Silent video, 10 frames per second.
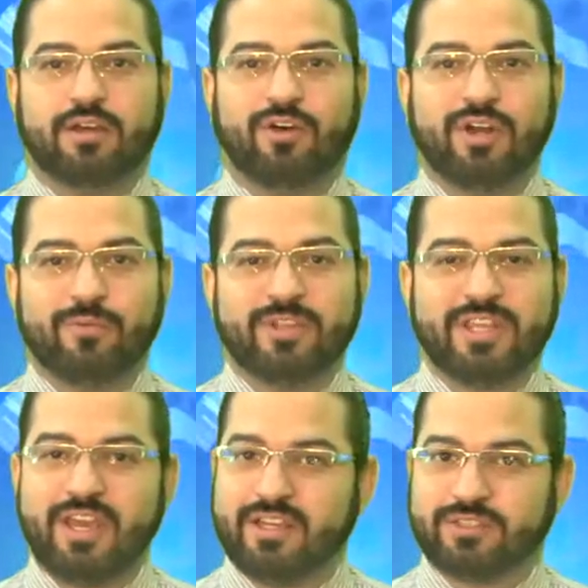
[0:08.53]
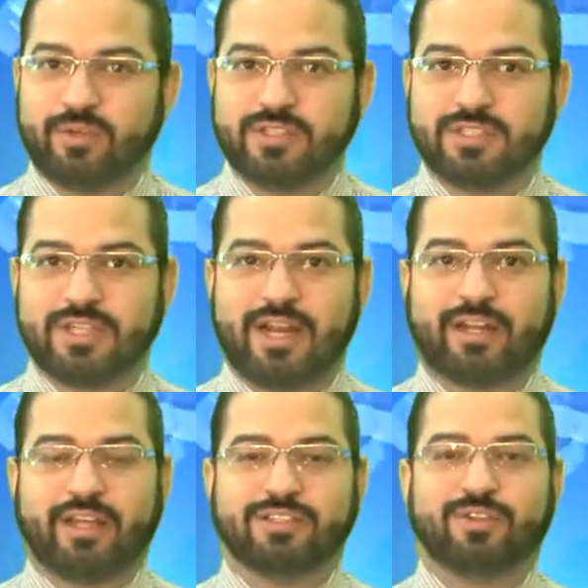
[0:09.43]
Hola, buen día. Esto es desde la
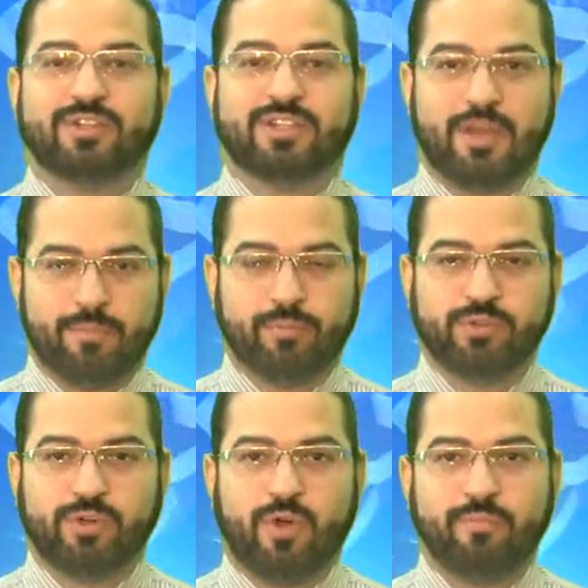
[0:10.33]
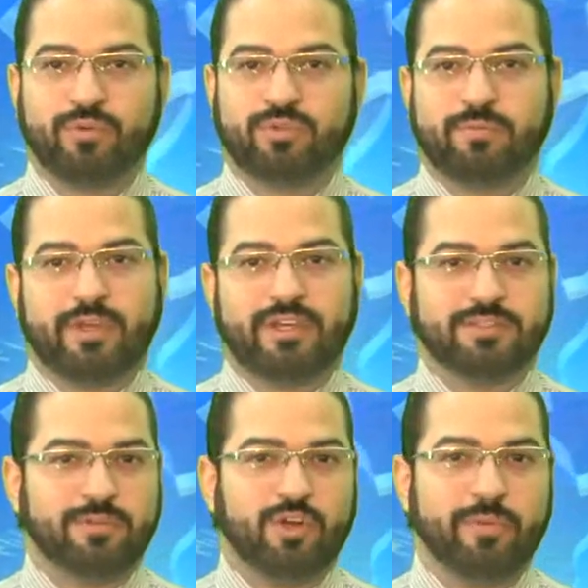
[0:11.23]
redacción de
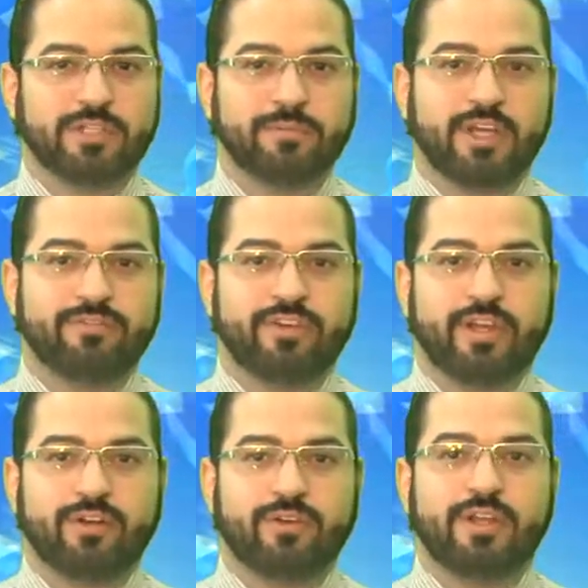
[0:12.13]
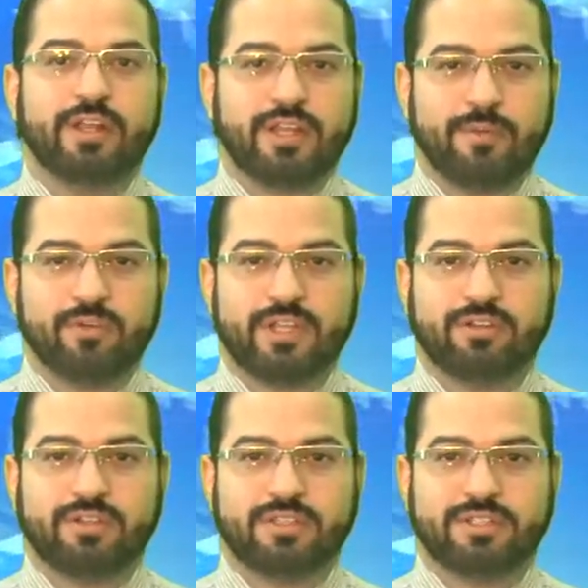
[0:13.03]
tiempo.com.mx. Mi nombre es Miguel Fierro y le diremos las
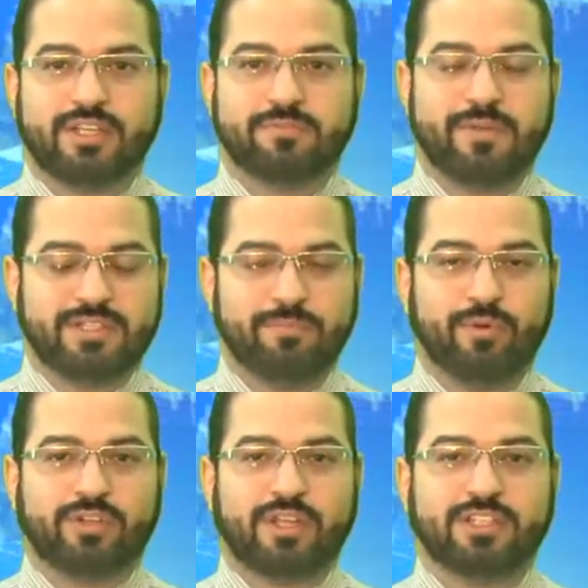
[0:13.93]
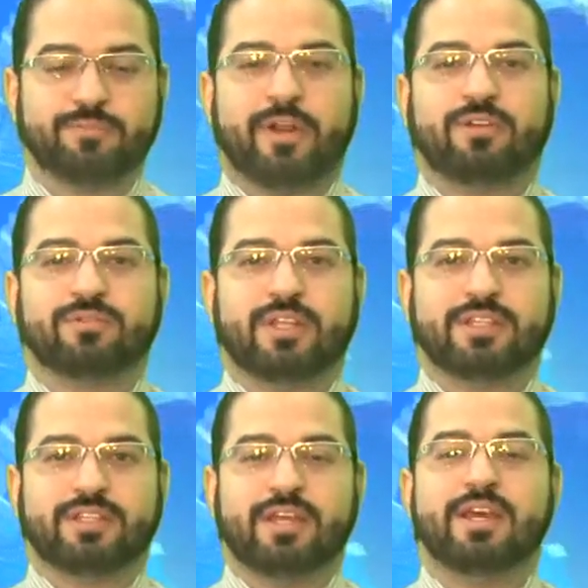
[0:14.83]
noticias más importantes para que usted
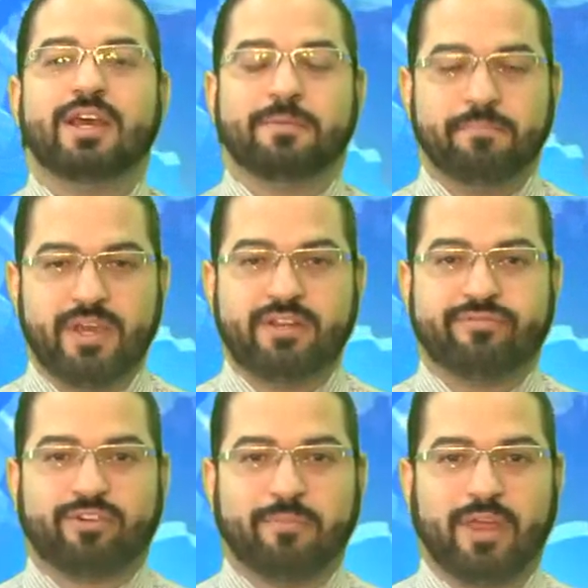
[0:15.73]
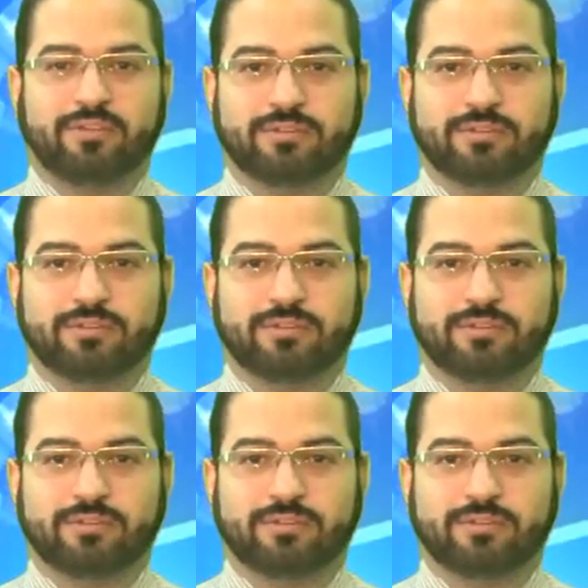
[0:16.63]
esté bien informado.